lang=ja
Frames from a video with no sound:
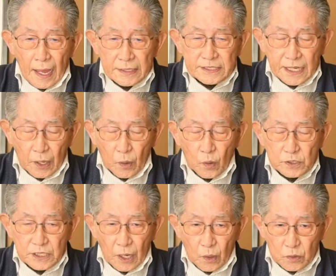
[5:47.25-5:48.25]
近寄ろう
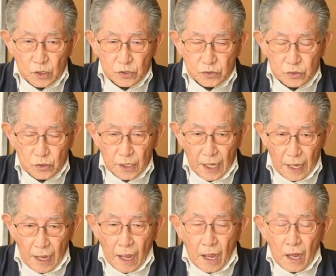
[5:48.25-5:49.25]
とするので、
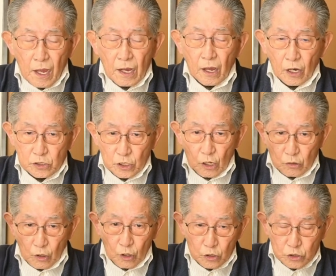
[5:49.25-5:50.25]
ガラスがある
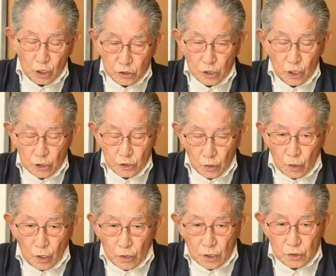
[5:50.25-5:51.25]
からね近づいてないでしょ。
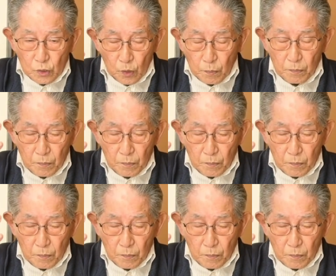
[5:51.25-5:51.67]
でその